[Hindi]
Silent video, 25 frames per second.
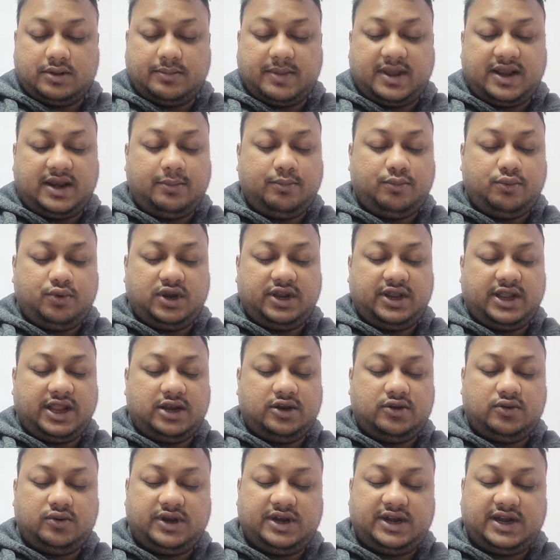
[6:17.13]
मैंने पूरा
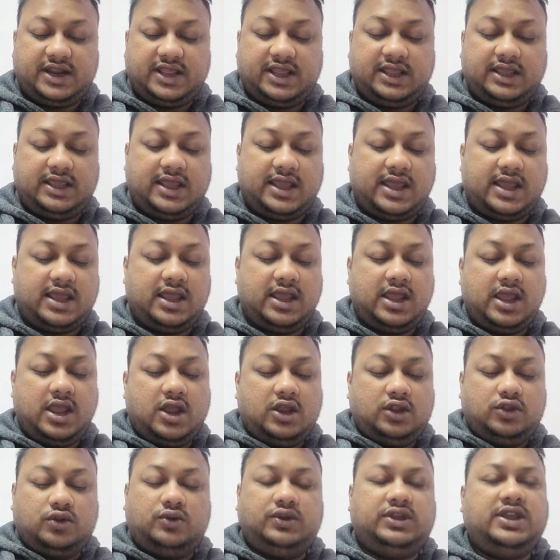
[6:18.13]
कैलकुलेट नहीं किया है
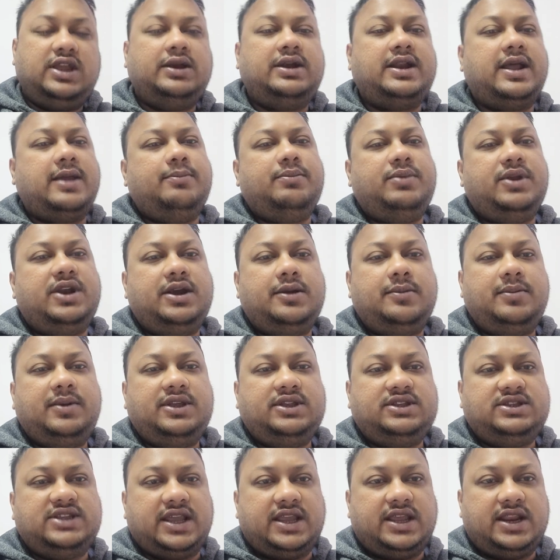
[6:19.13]
तो ये टाइम पीरियड
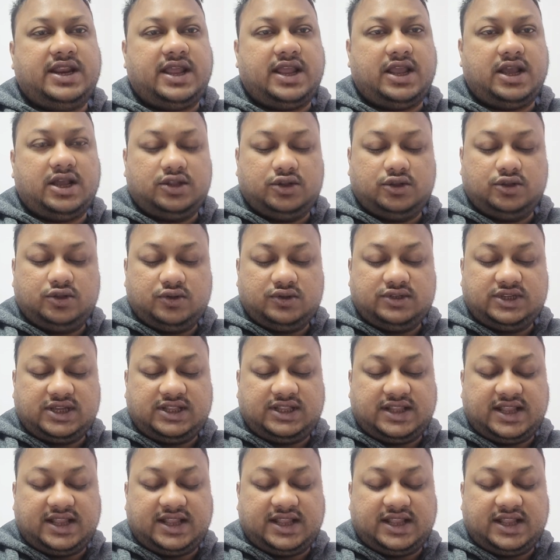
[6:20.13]
भी सही रहेगा तो दो